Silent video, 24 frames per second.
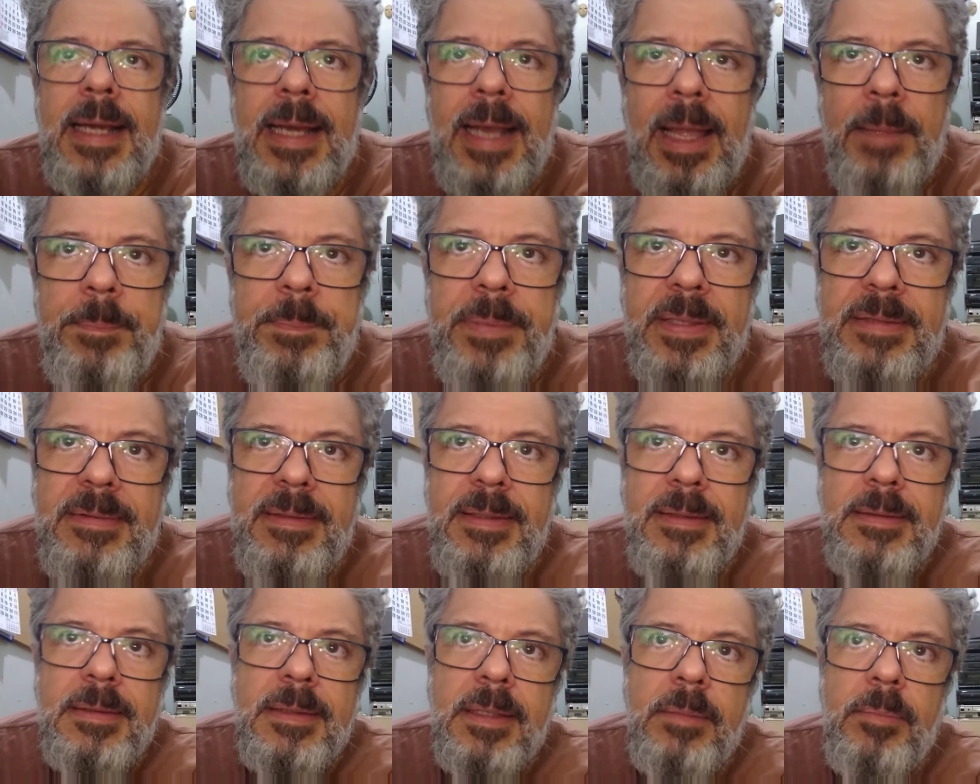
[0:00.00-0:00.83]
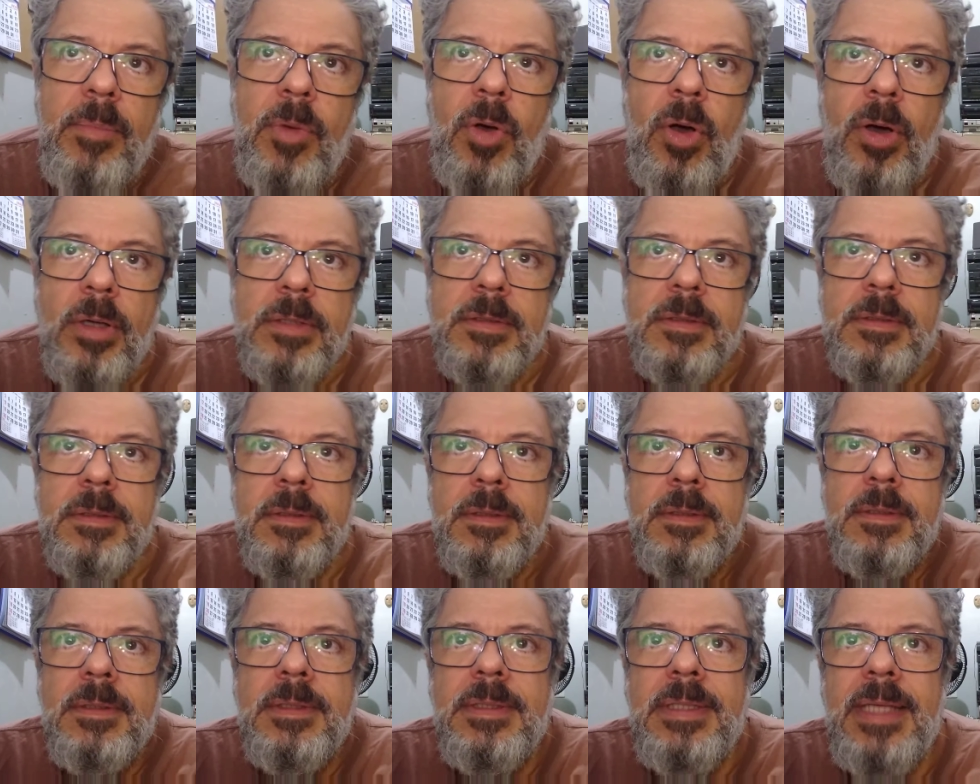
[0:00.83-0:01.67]
La Petite Morte
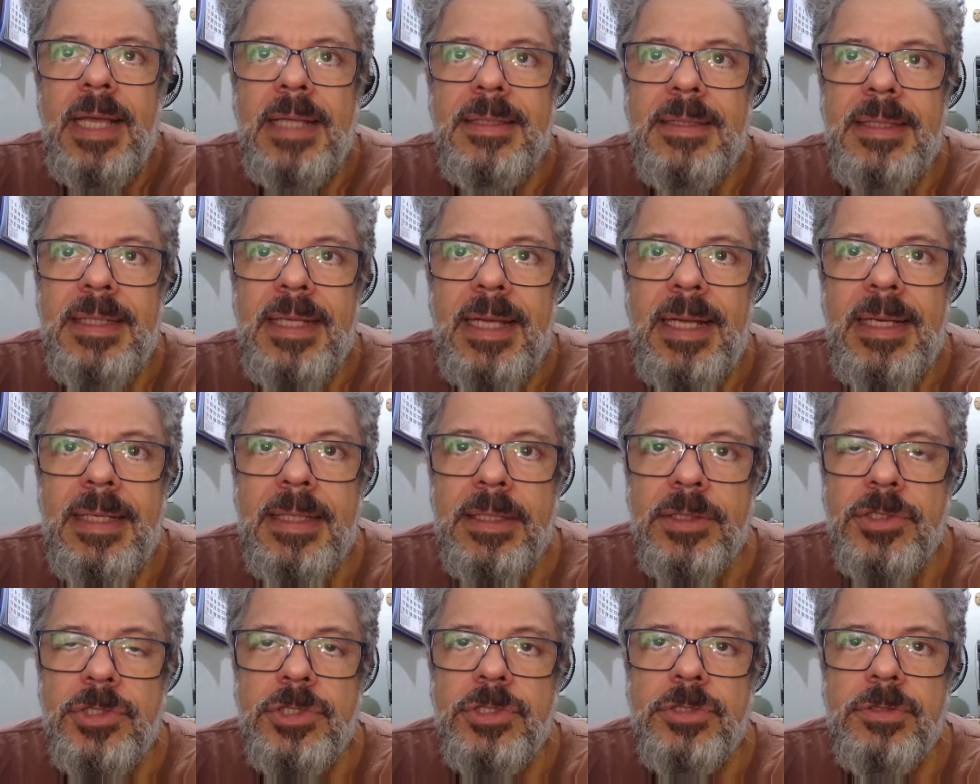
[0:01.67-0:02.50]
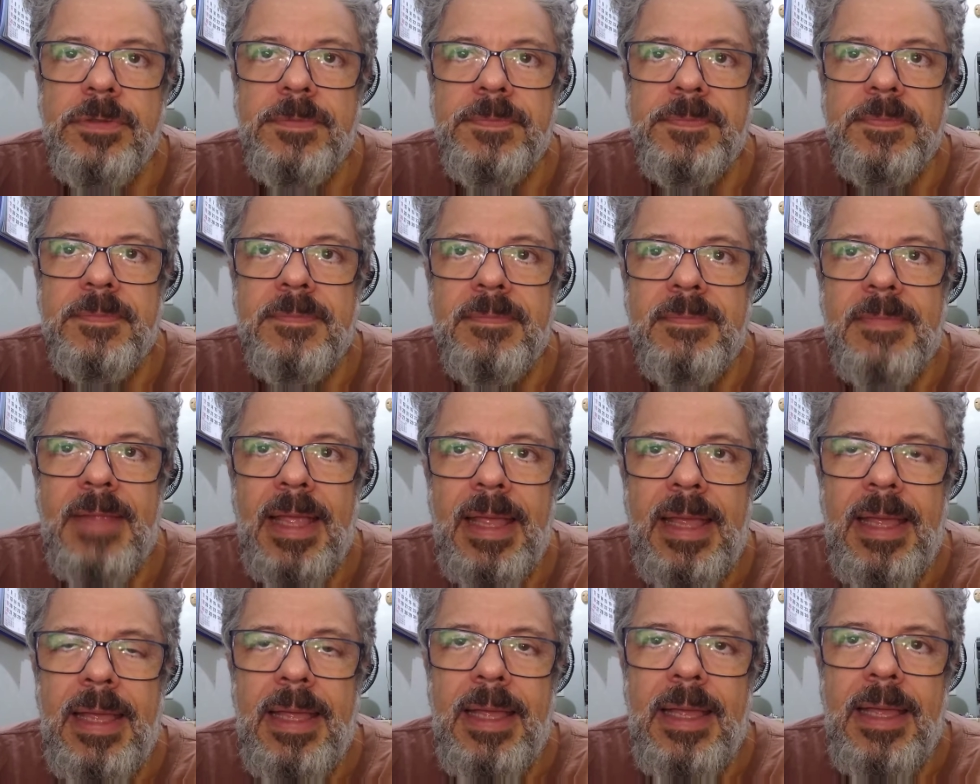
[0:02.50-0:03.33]
de Adri Aleixo.
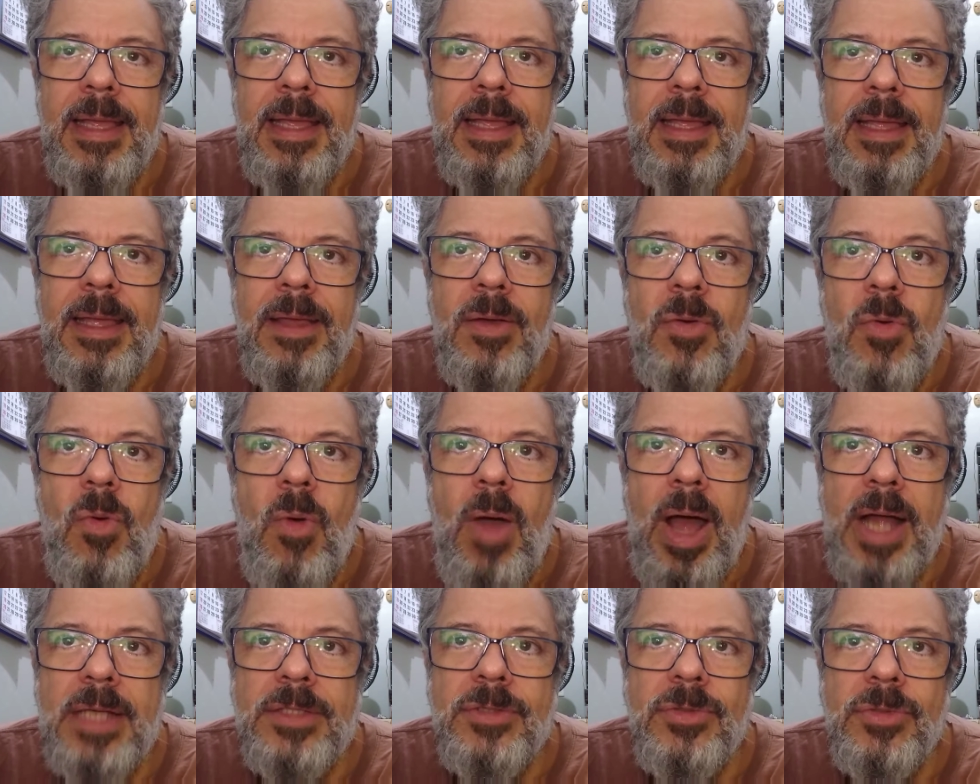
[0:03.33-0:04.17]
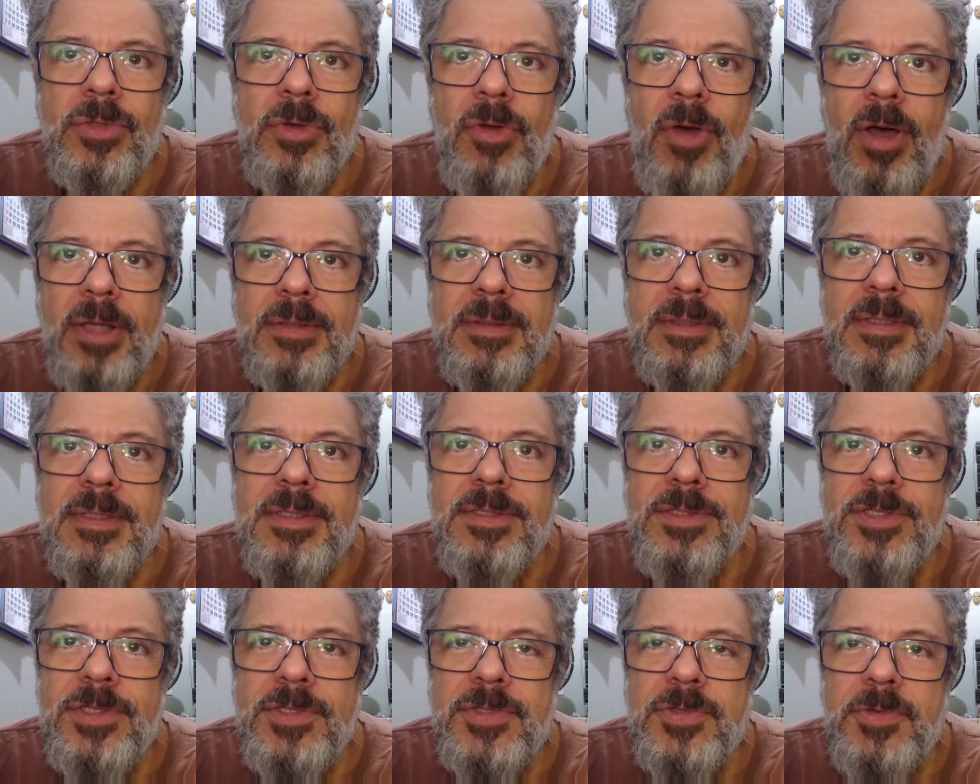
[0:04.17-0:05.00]
Eu guardo
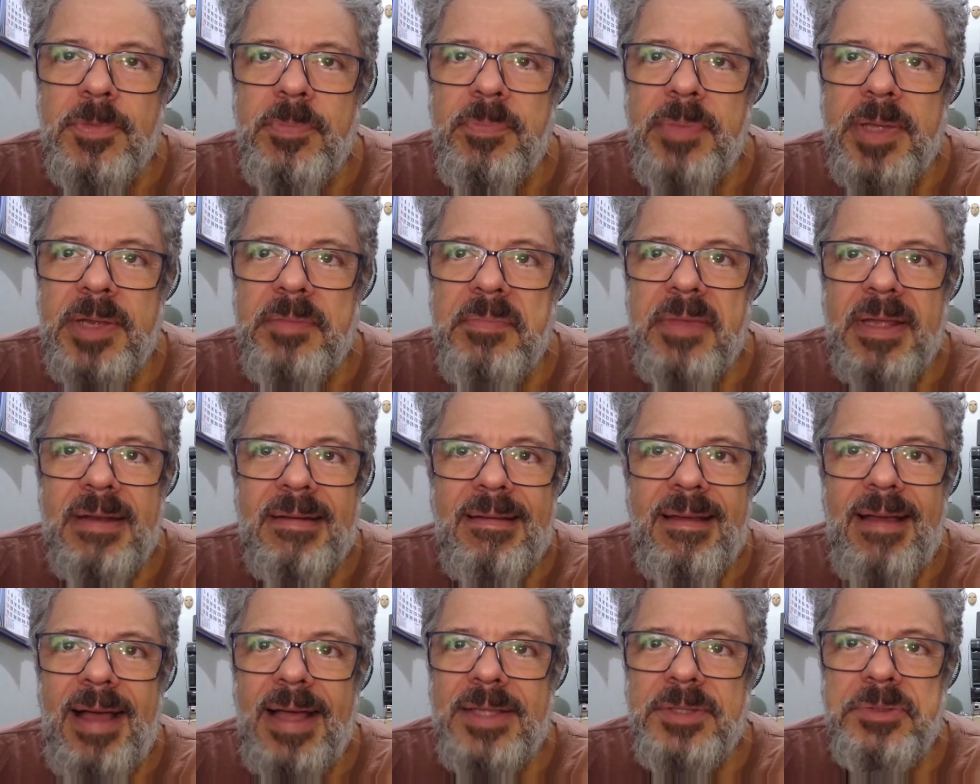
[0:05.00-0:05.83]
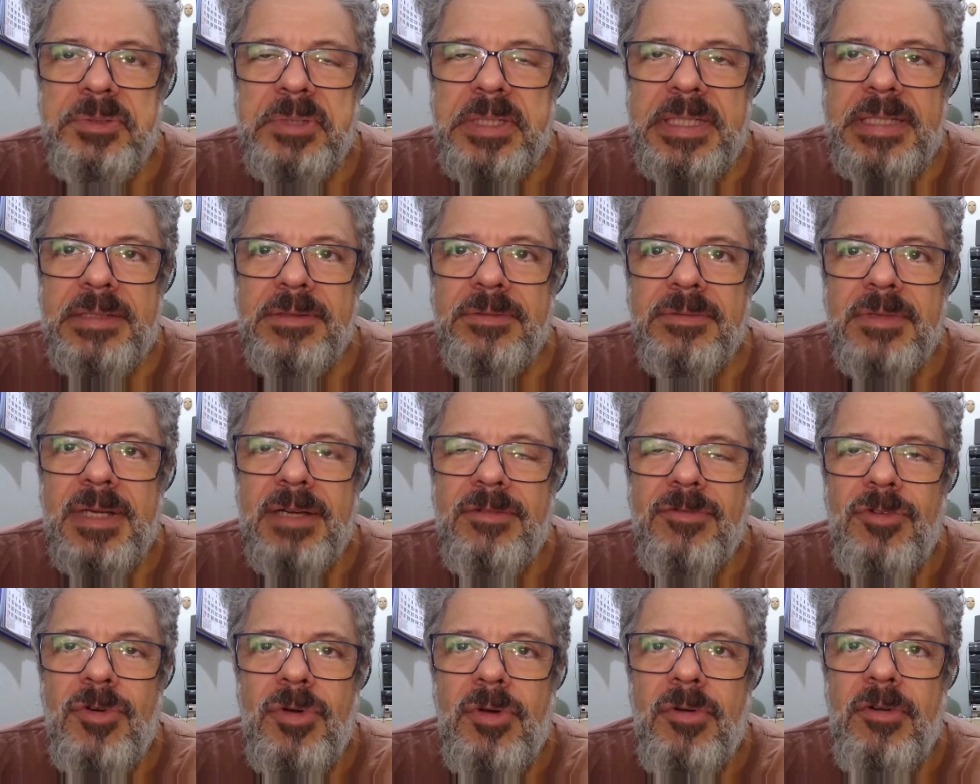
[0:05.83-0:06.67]
notas de supermercado que nunca
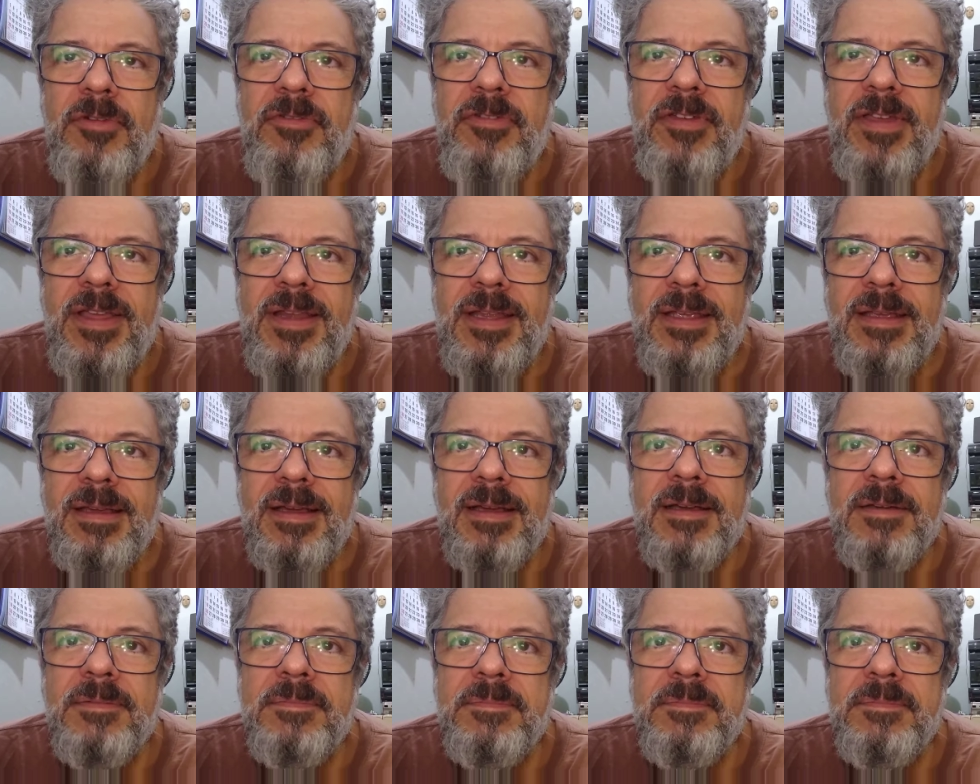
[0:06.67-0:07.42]
vou conferir.